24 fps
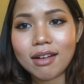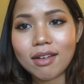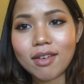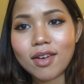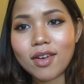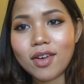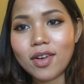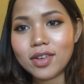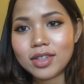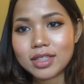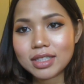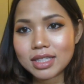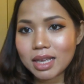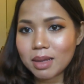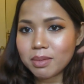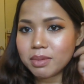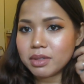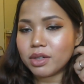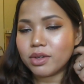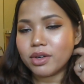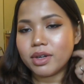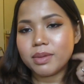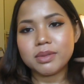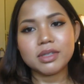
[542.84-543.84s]
ของ
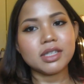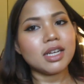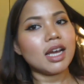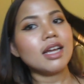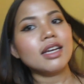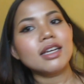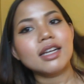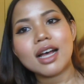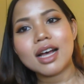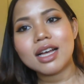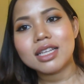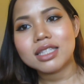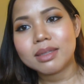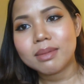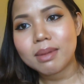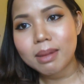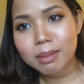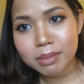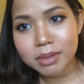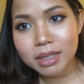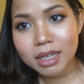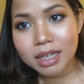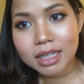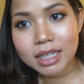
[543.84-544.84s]
subscription นะคะสำห
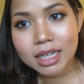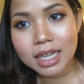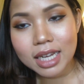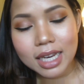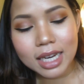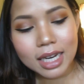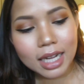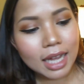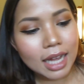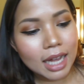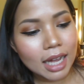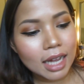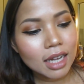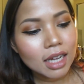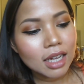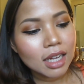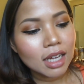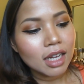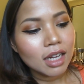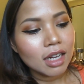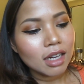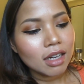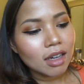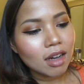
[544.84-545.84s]
รับเดือนนี้นะคะ
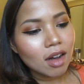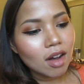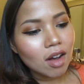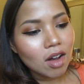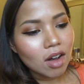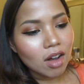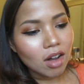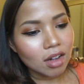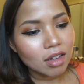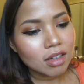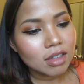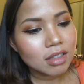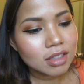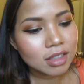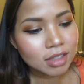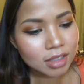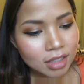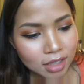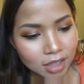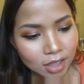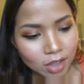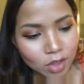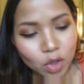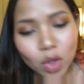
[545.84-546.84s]
ก็
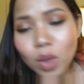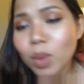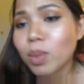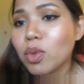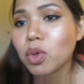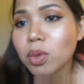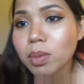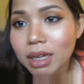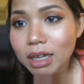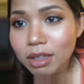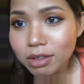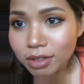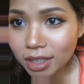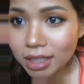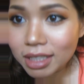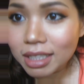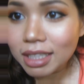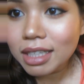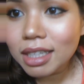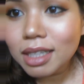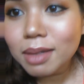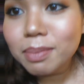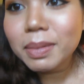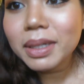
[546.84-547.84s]
รวมๆแล้วเดือน
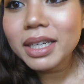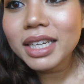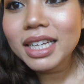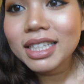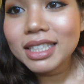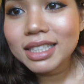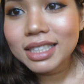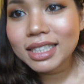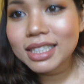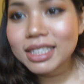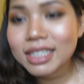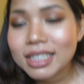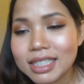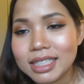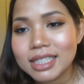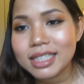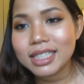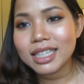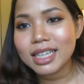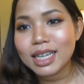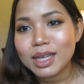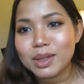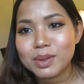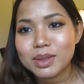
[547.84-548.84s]
นี้ก็เป็นอีกเดือนหนึ่ง
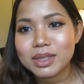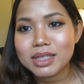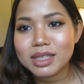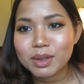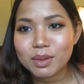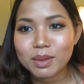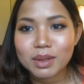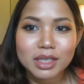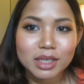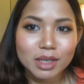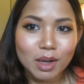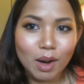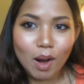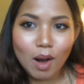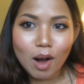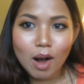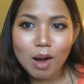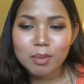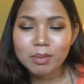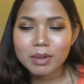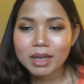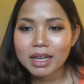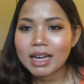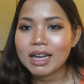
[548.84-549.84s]
ที่เรารู้สึกว่าชอ
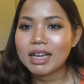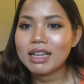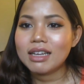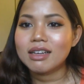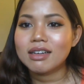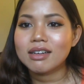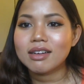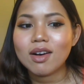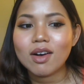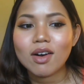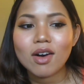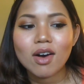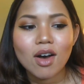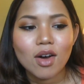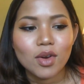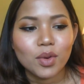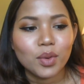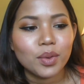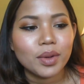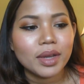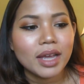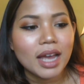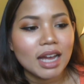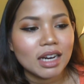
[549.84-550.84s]
บนะคะ แล้วก็ของ
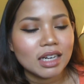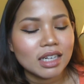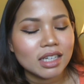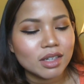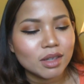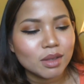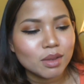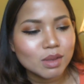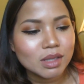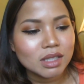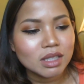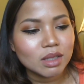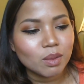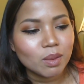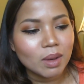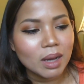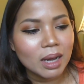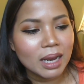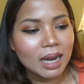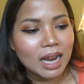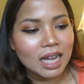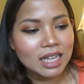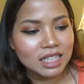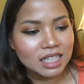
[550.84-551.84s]
ทุกอย่างเนี่ยก็รู้สึก
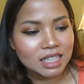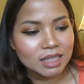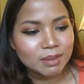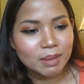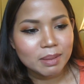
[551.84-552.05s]
ว่าน่าจะ